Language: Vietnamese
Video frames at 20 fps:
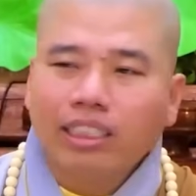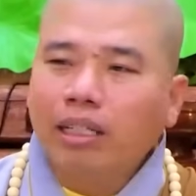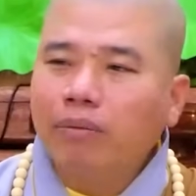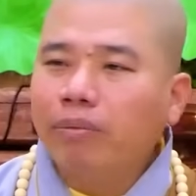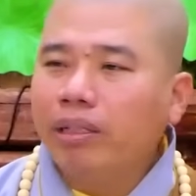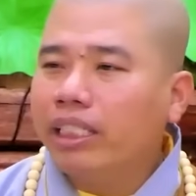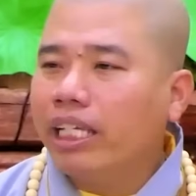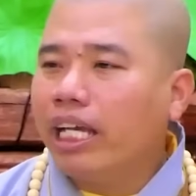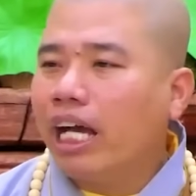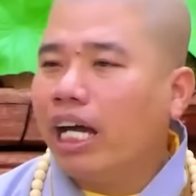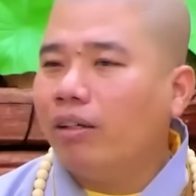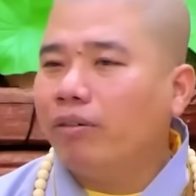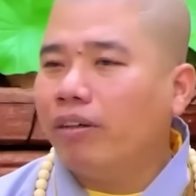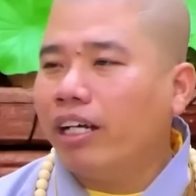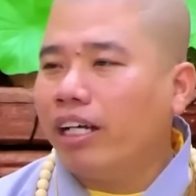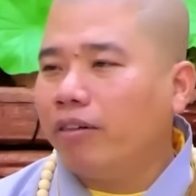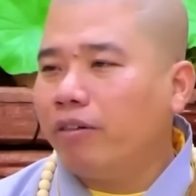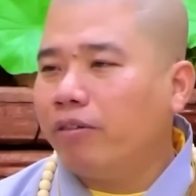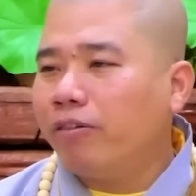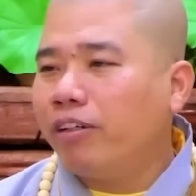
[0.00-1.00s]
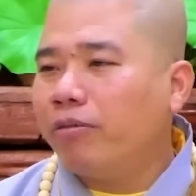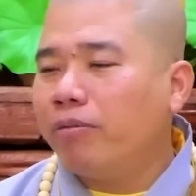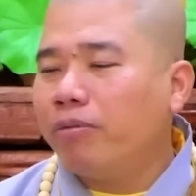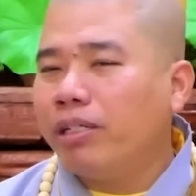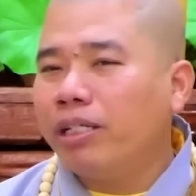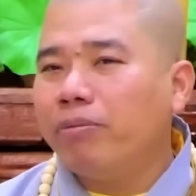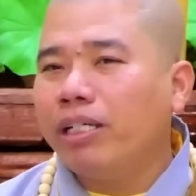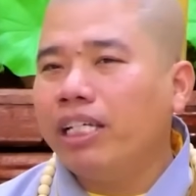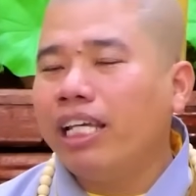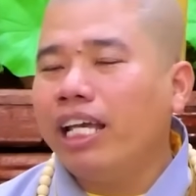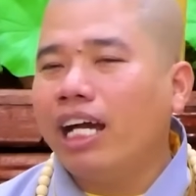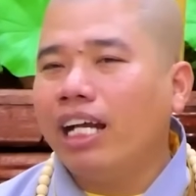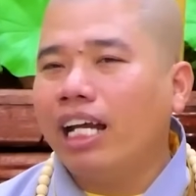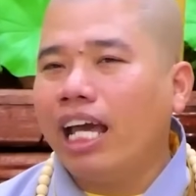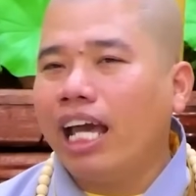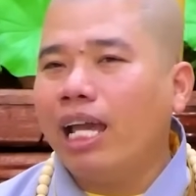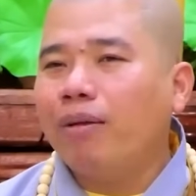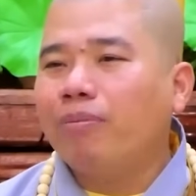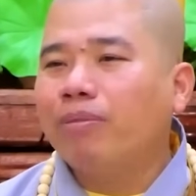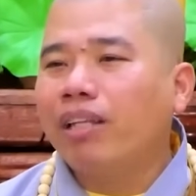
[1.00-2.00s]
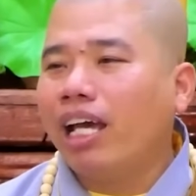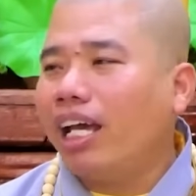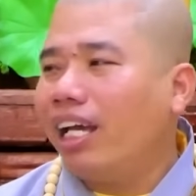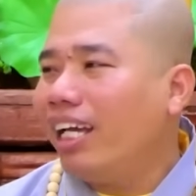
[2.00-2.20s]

Nên bây giờ là